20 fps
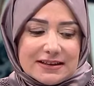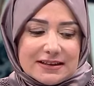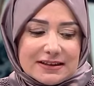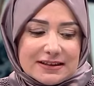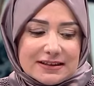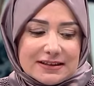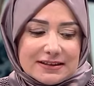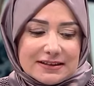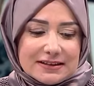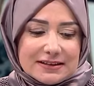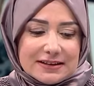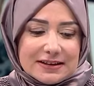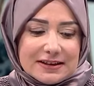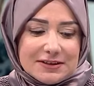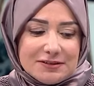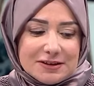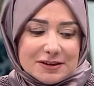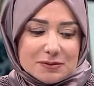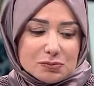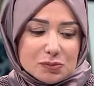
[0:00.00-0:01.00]
Ee,
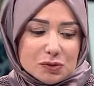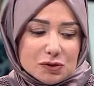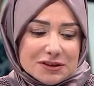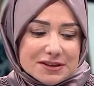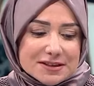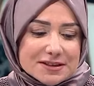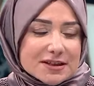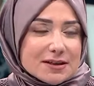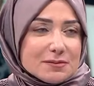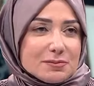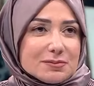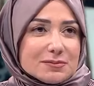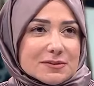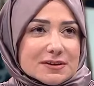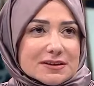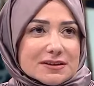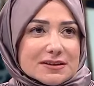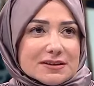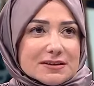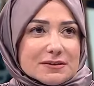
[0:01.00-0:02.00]
evet bu kitap
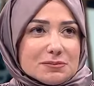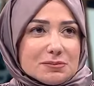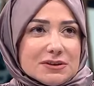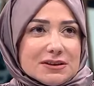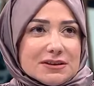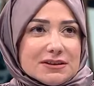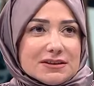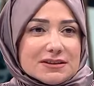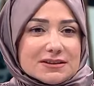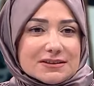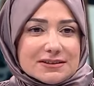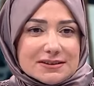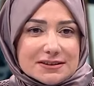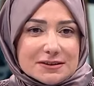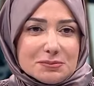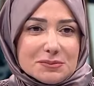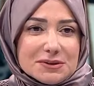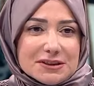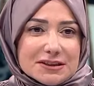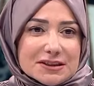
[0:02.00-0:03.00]
e, bir
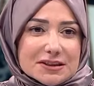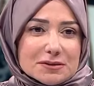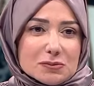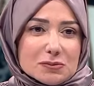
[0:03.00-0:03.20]
yılların birikimi